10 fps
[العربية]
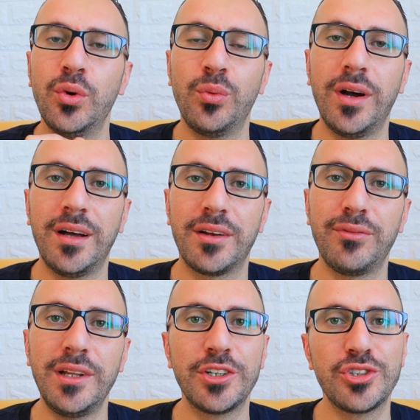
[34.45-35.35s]

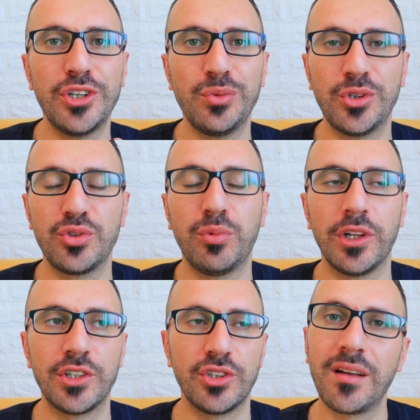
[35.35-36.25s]
وريفليكشن
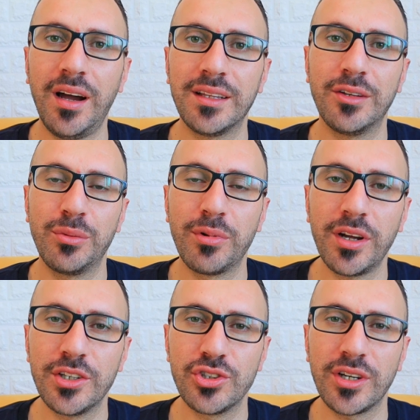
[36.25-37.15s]
وجوبوليشن صراحة
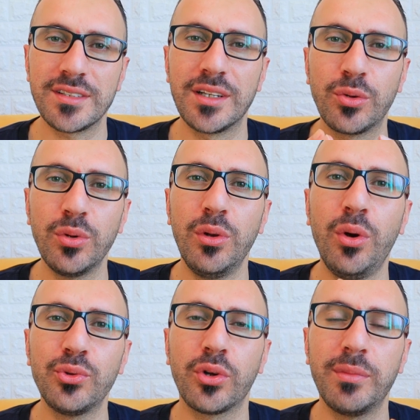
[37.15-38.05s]
وبرأيي الشخصي كل
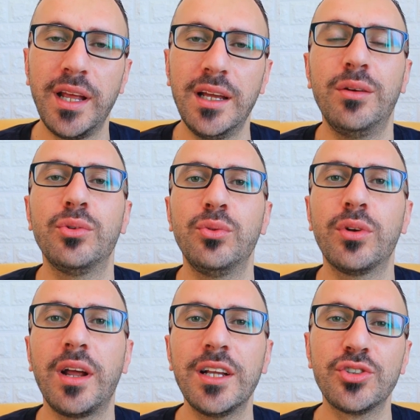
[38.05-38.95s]
عطر من هاي
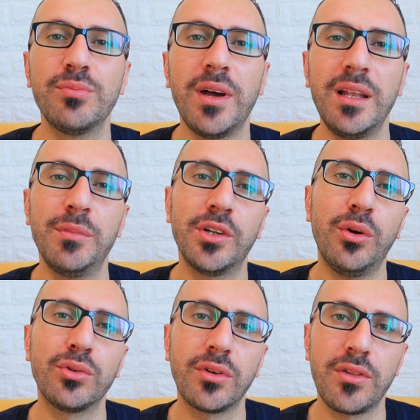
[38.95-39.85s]
العطور أجمل من
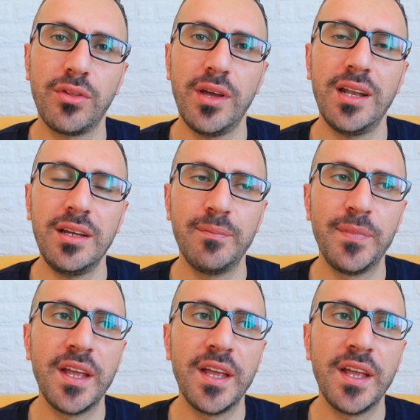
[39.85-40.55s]
العطر الثاني